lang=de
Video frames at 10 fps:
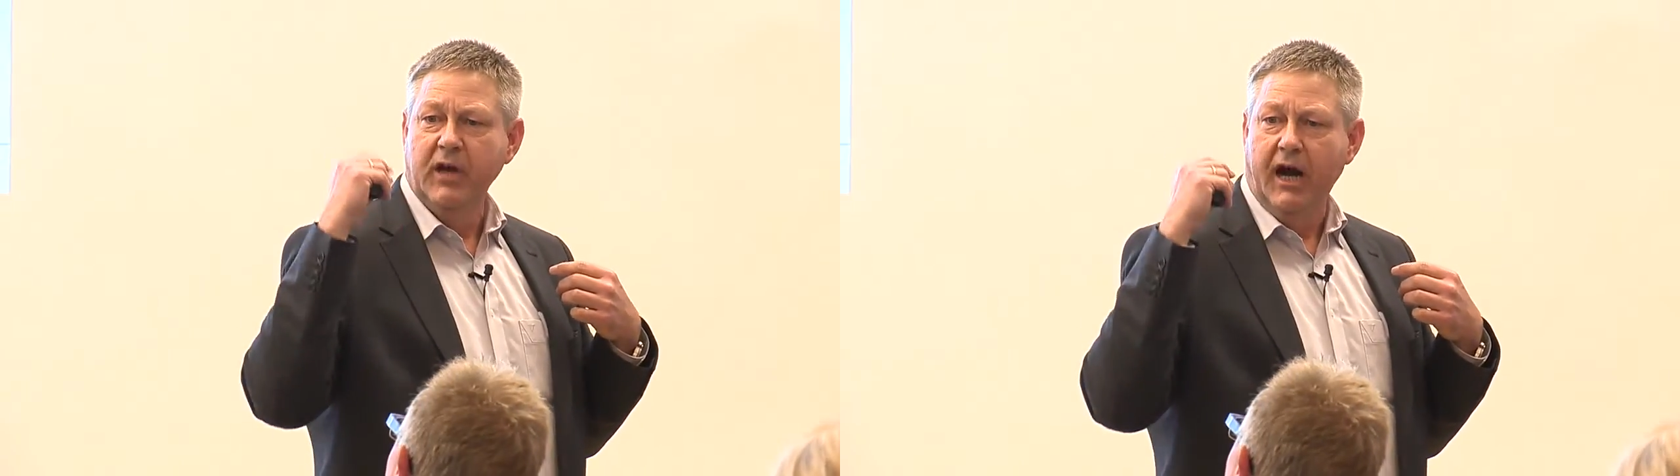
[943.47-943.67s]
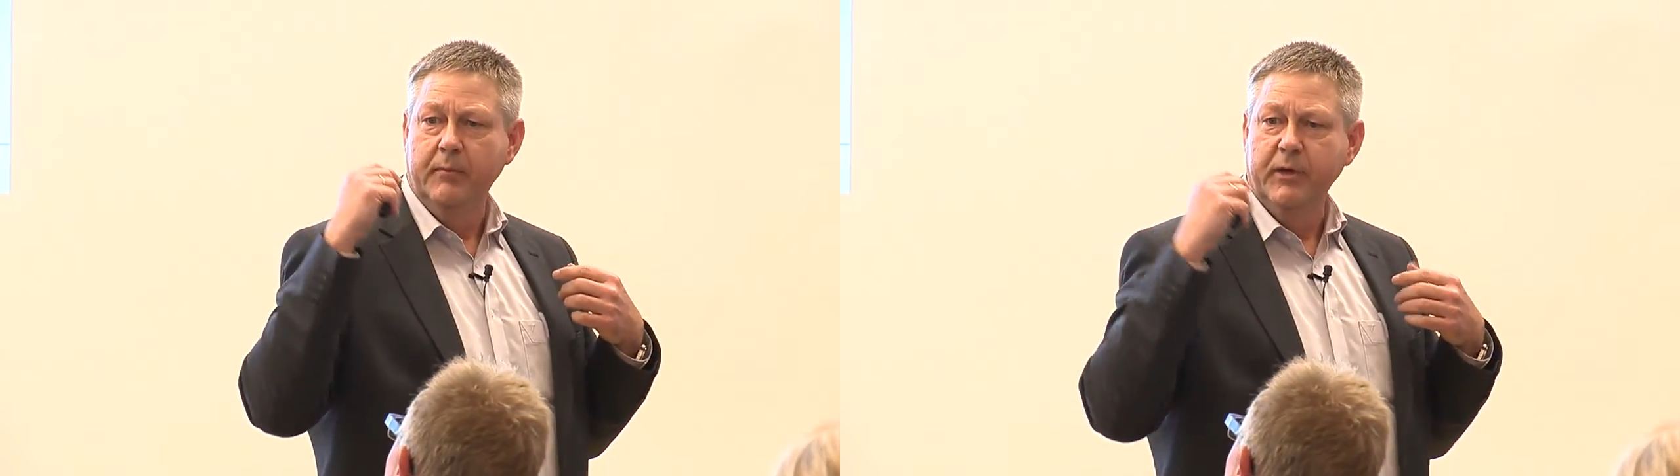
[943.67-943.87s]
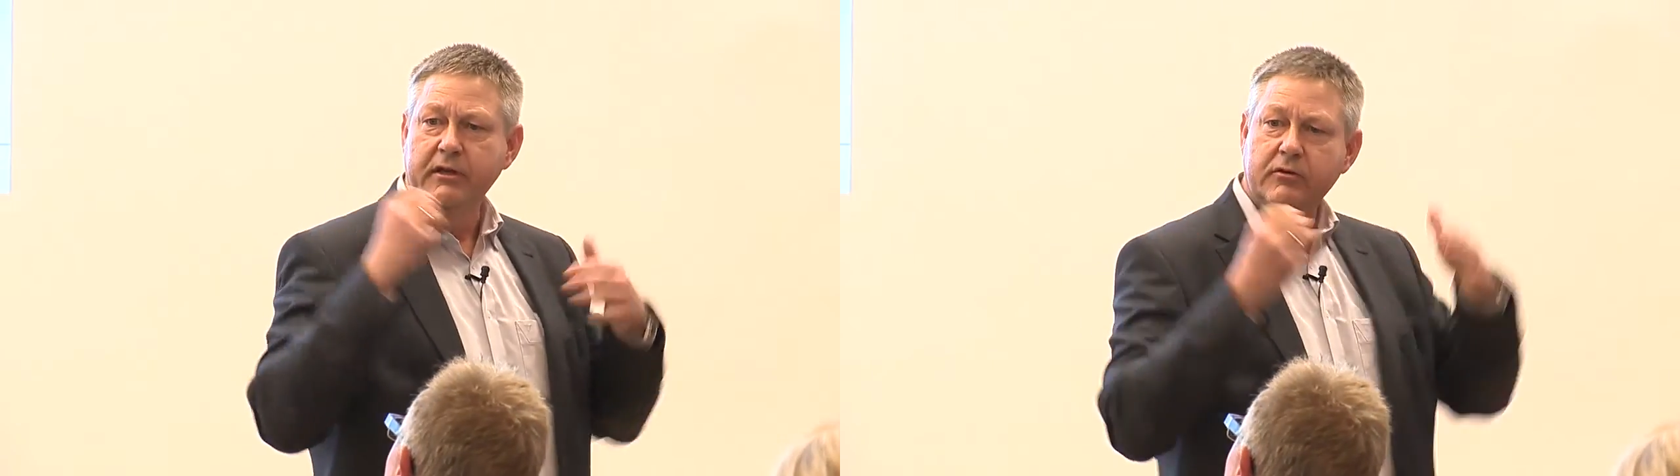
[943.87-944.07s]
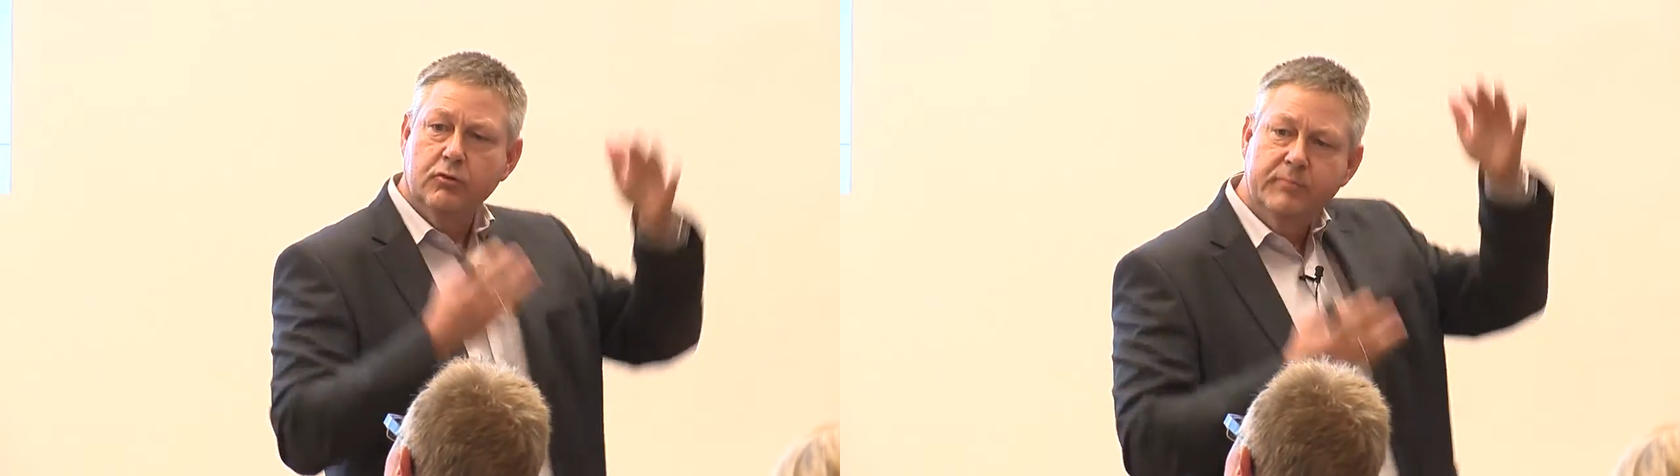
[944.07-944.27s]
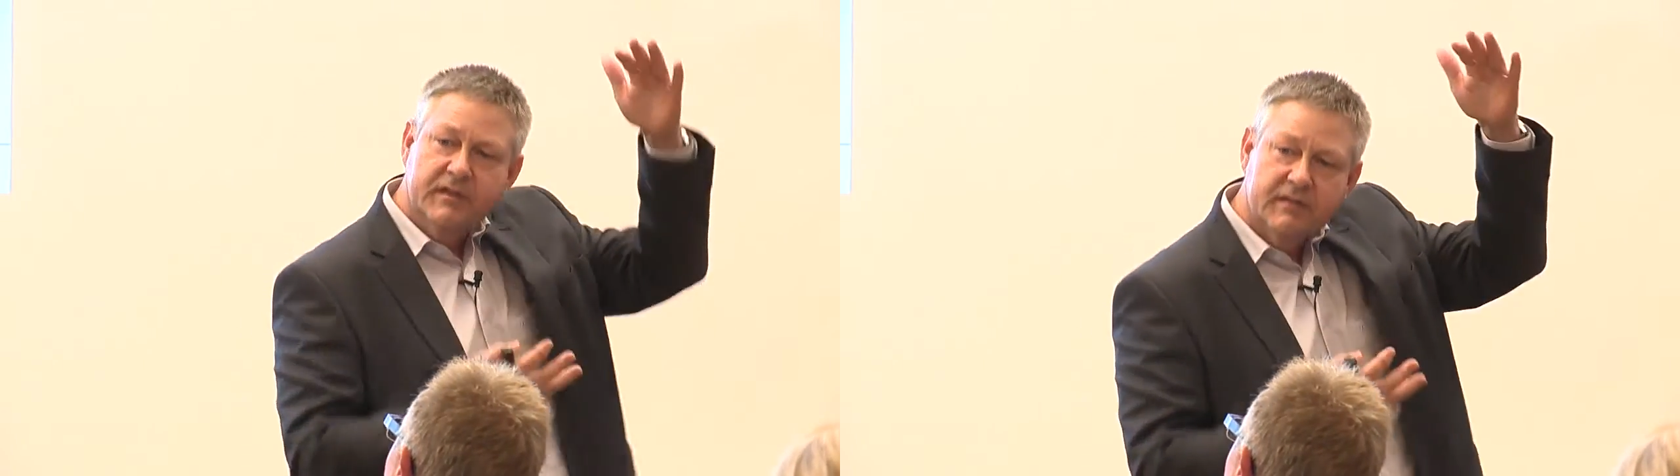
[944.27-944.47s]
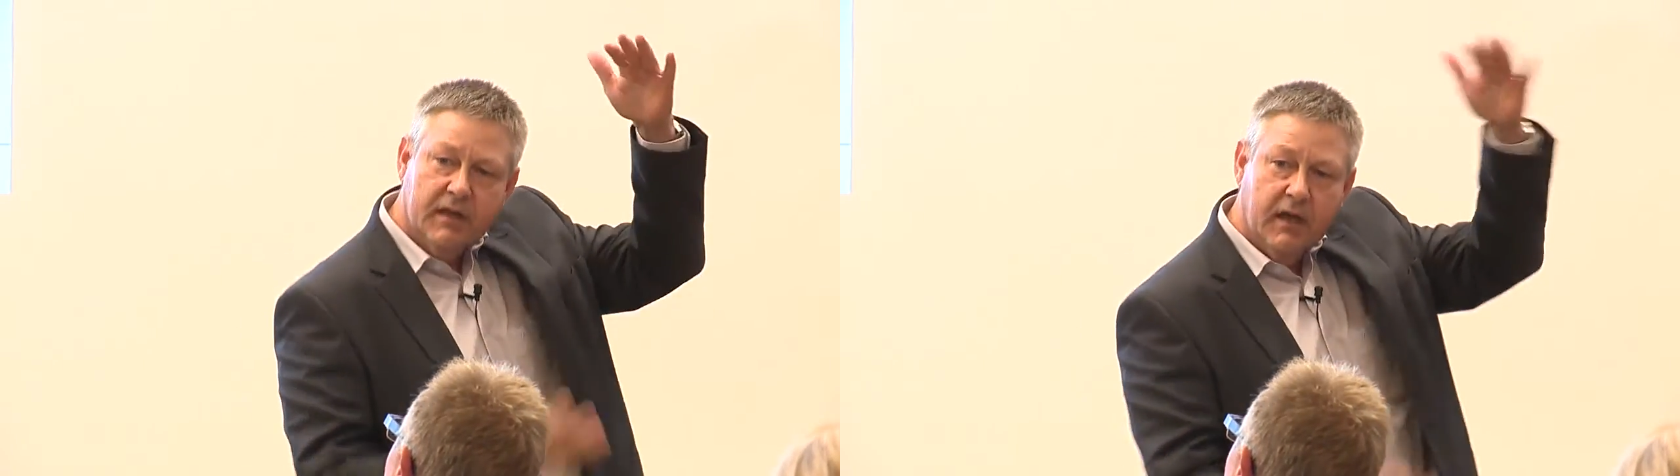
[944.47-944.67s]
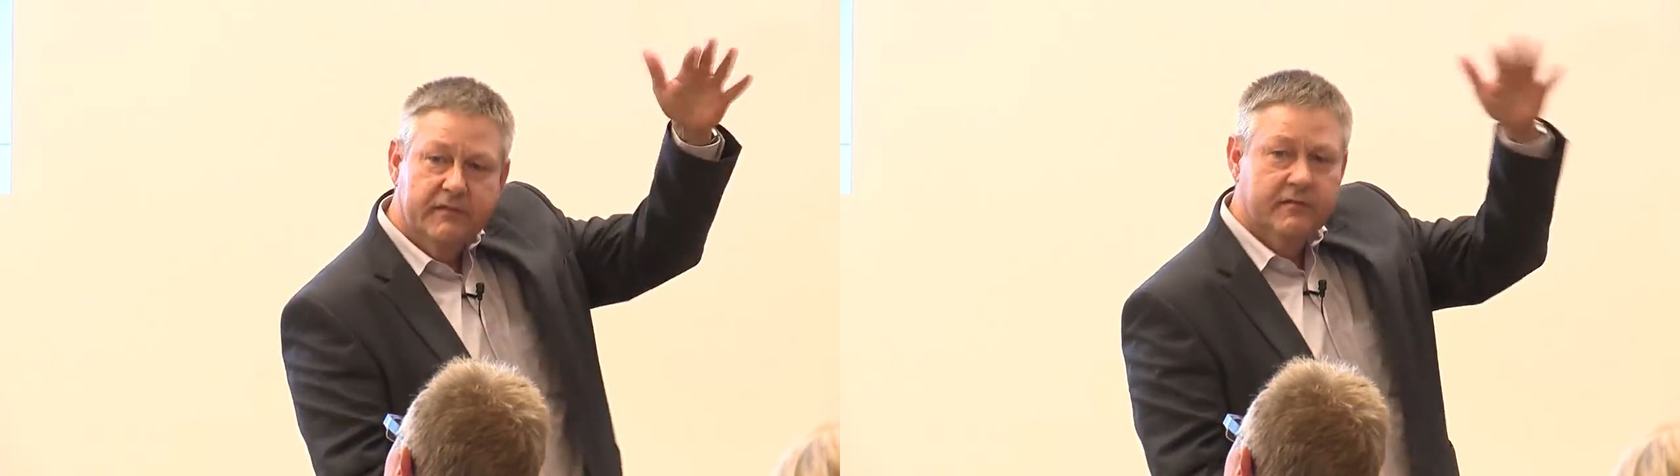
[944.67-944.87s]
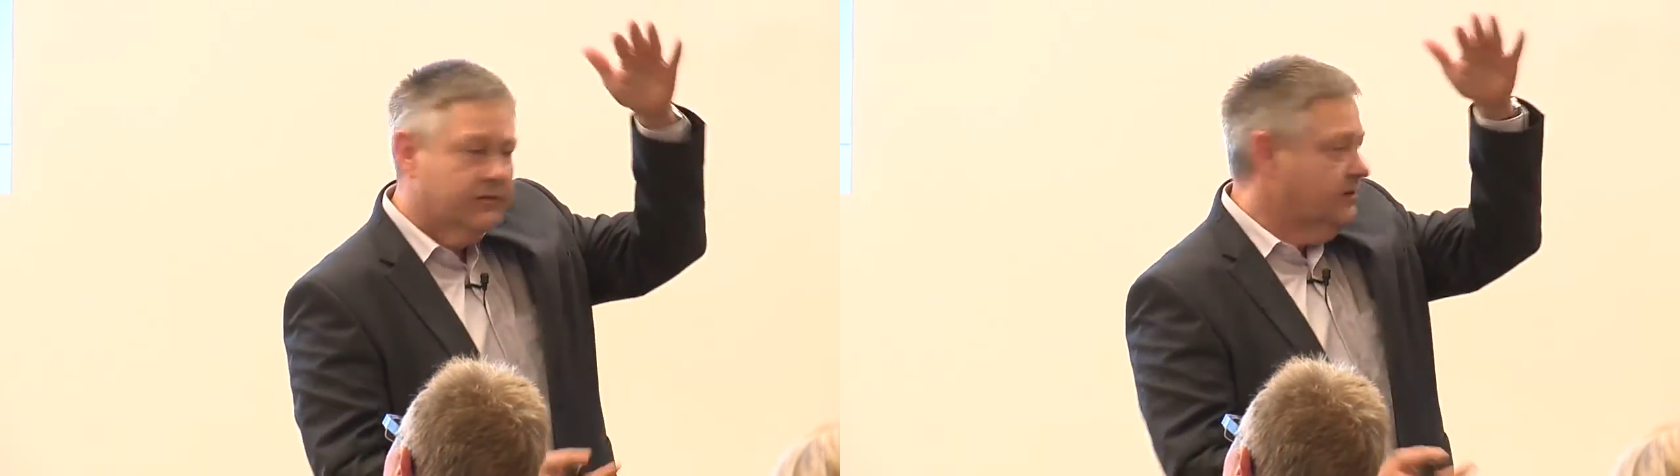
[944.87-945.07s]
gearbeitet, um das
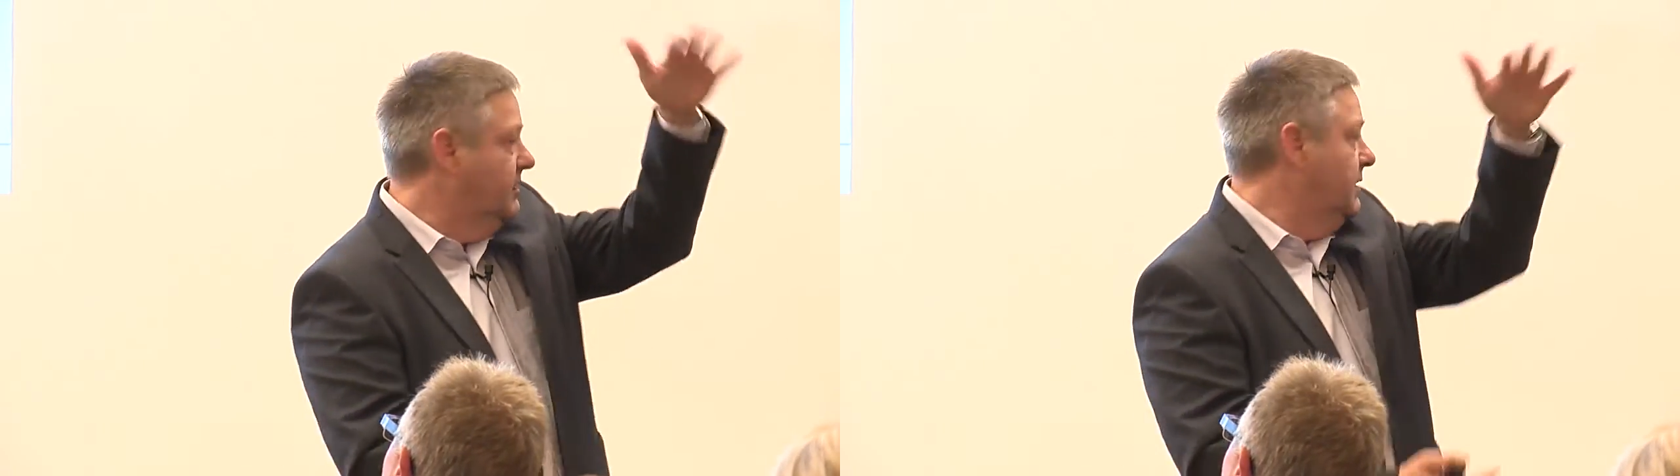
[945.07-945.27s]
ganz